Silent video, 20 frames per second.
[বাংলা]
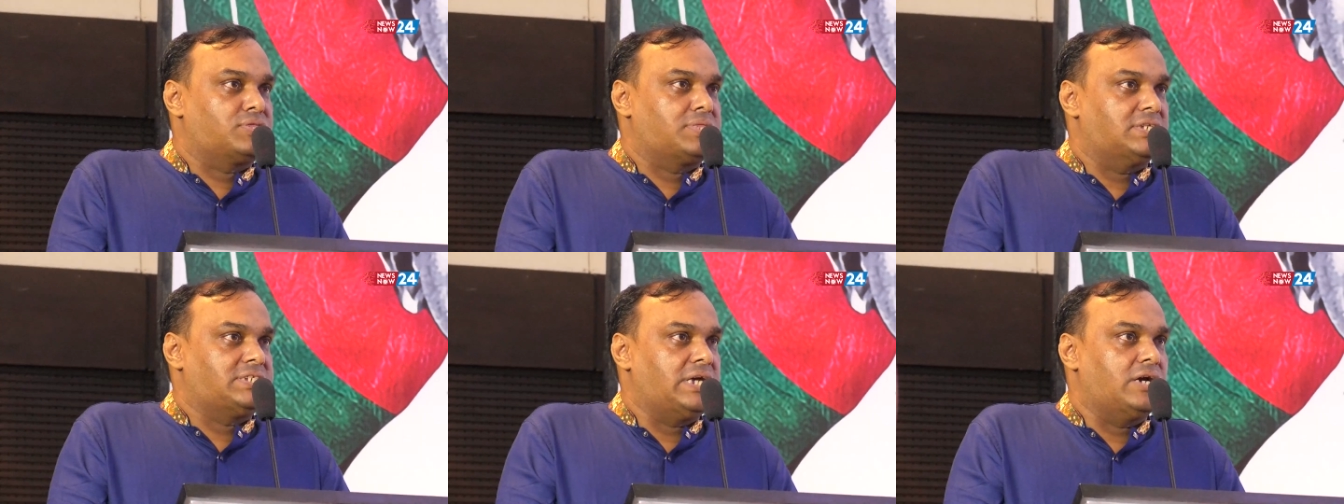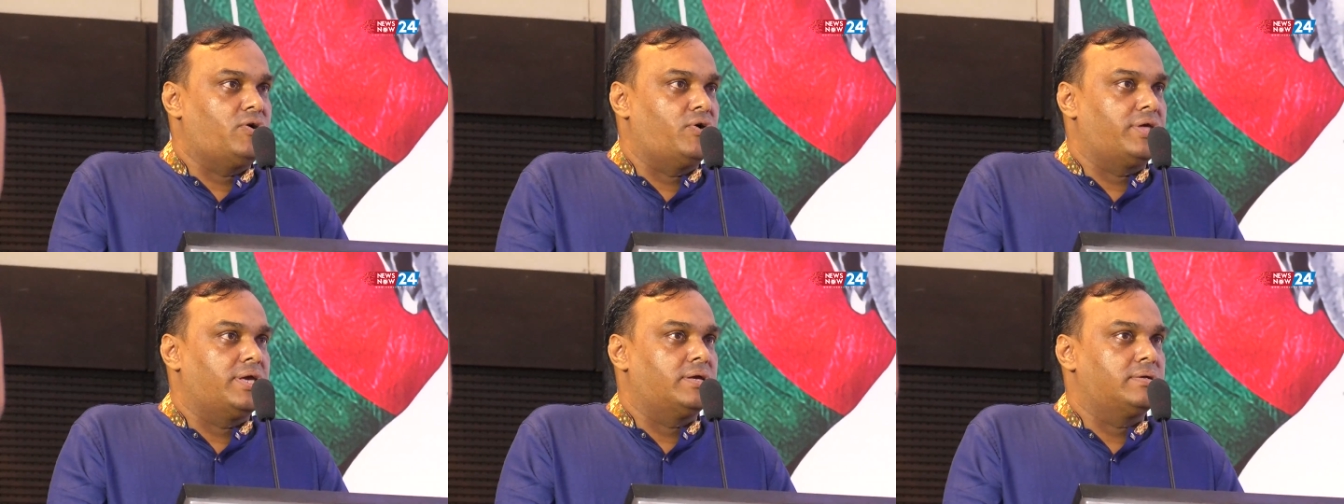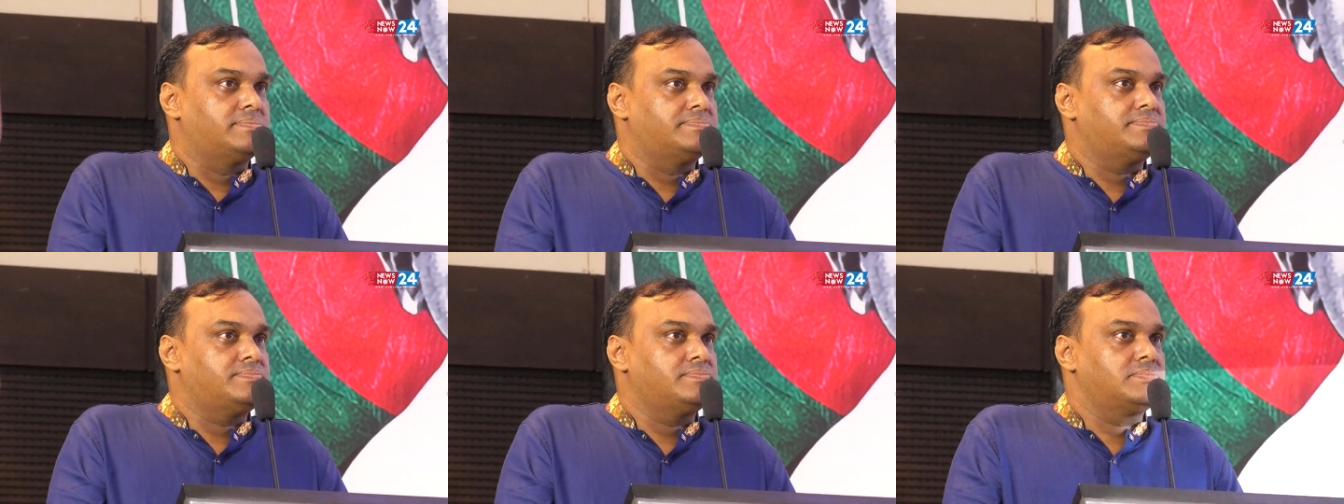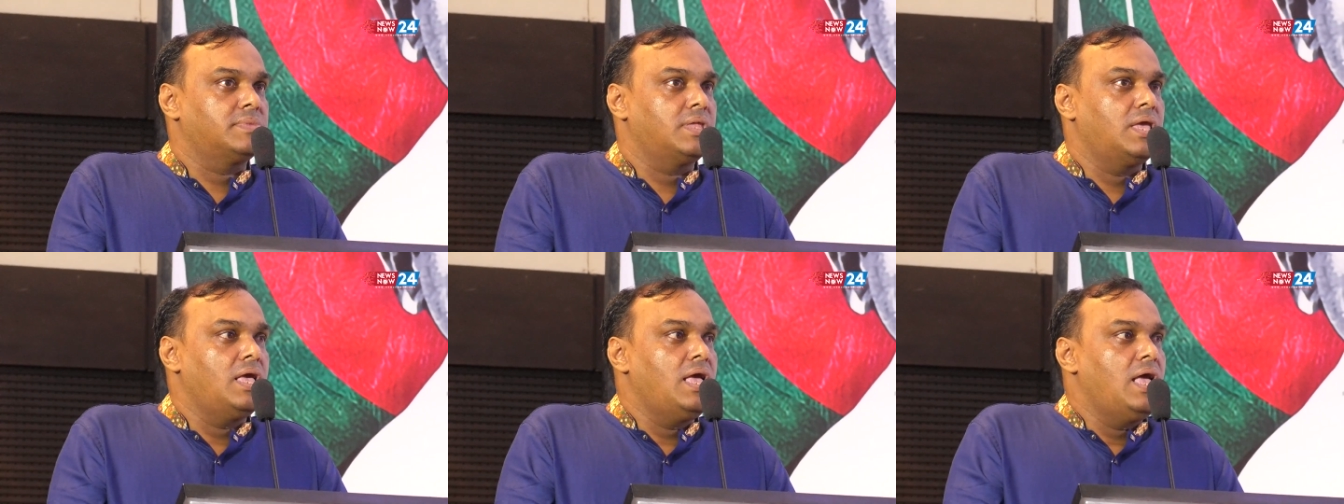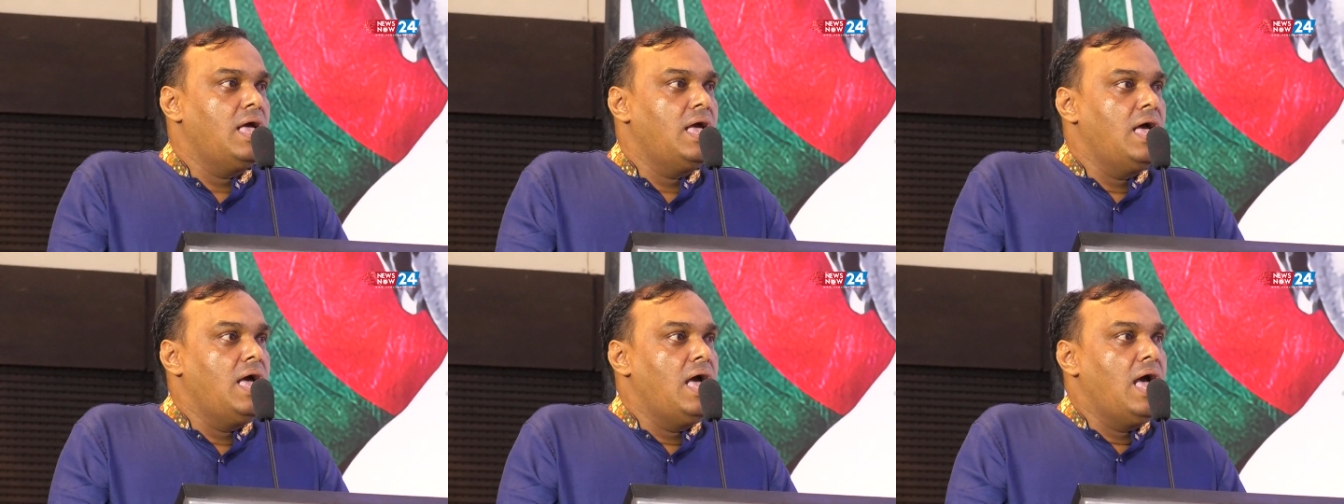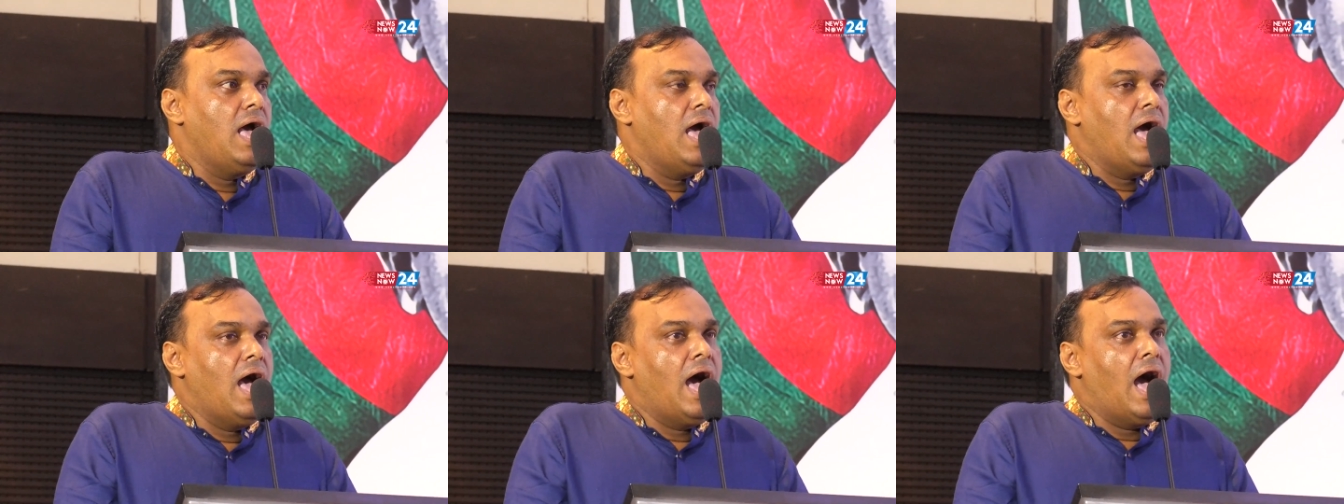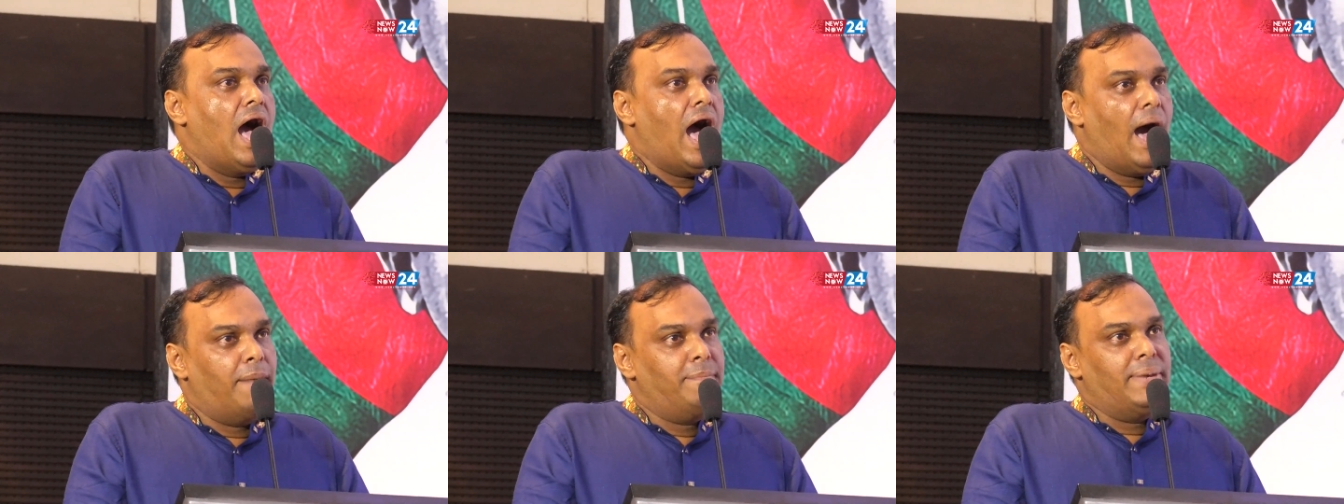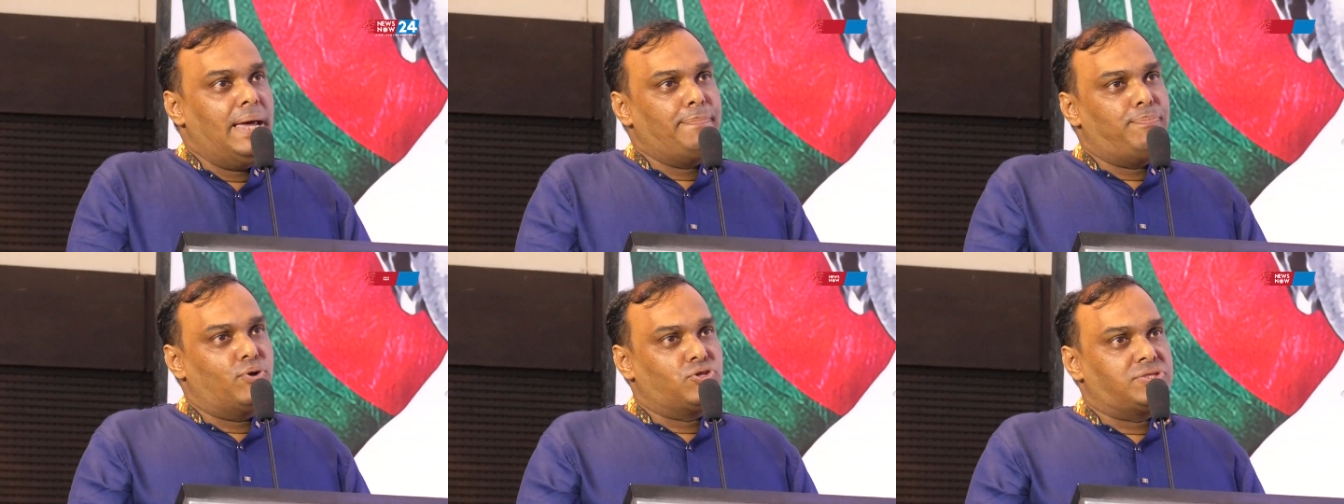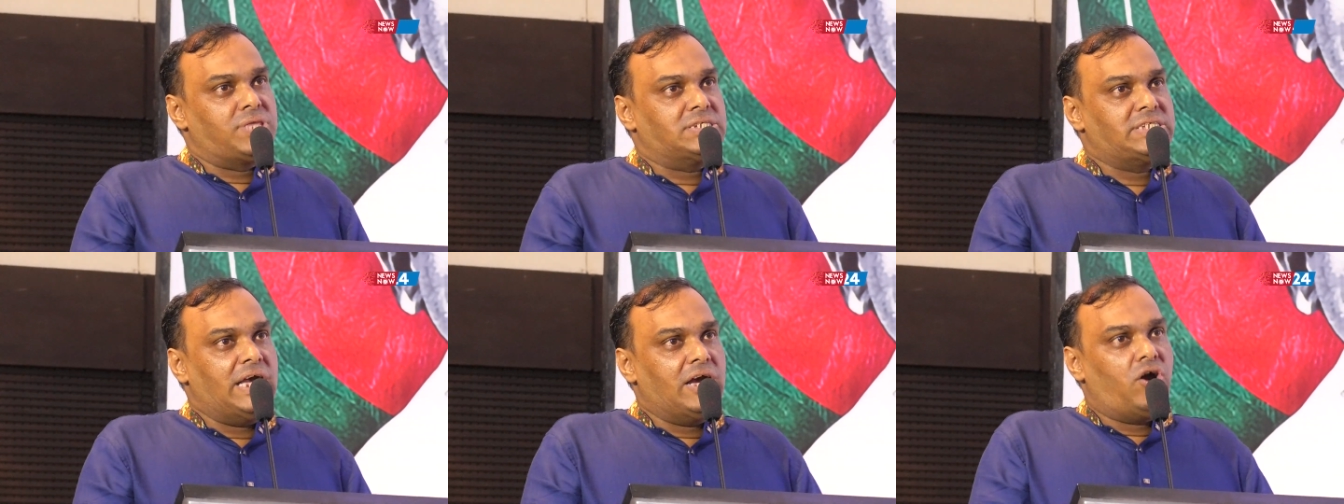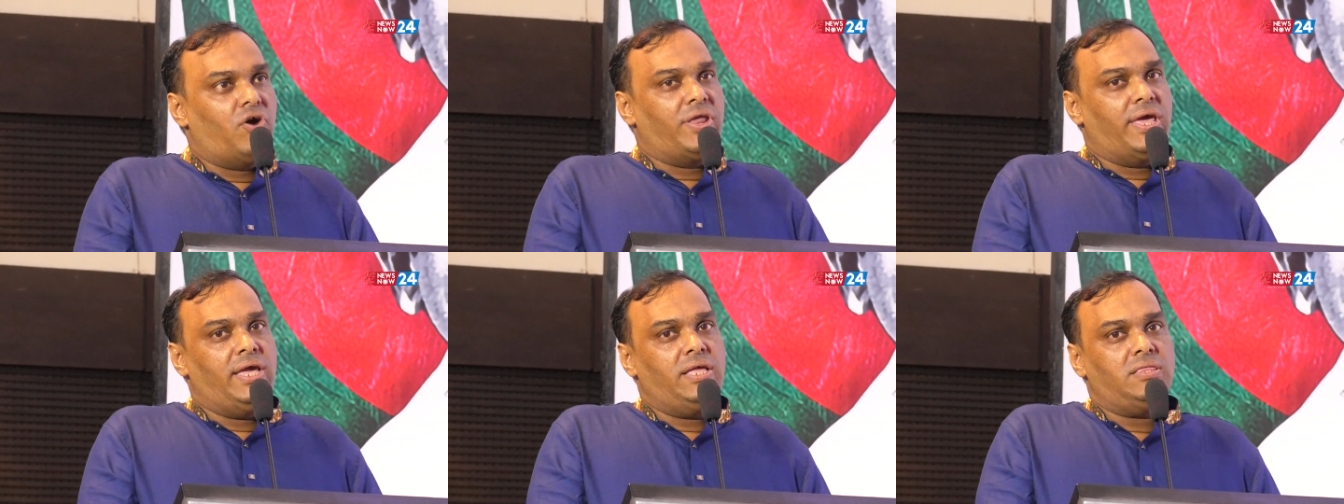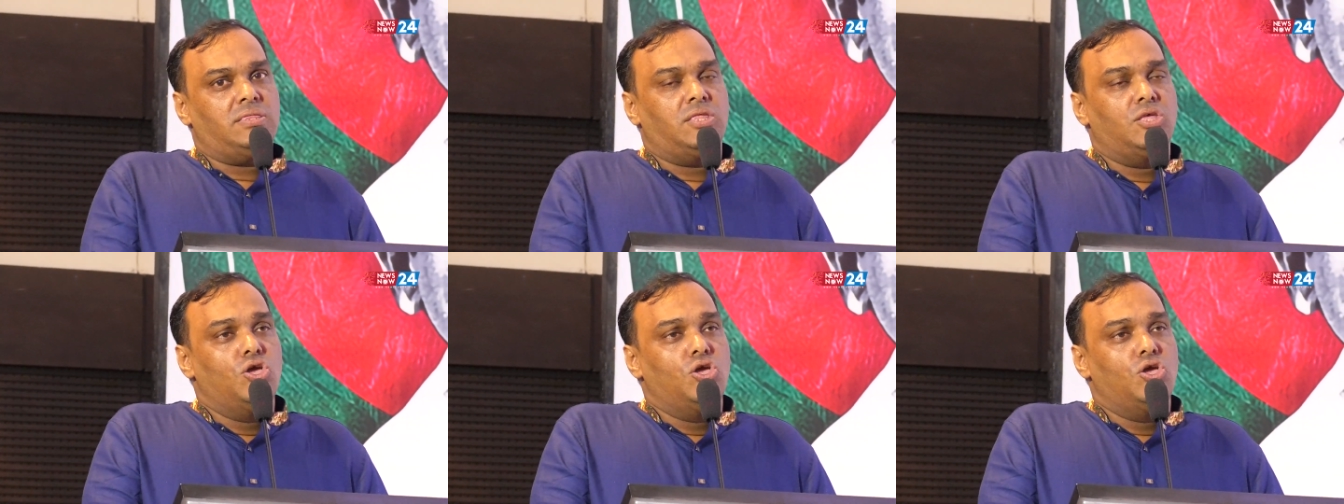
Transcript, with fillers: প্রত্যাশা করি আমরা প্রত্যাশা করি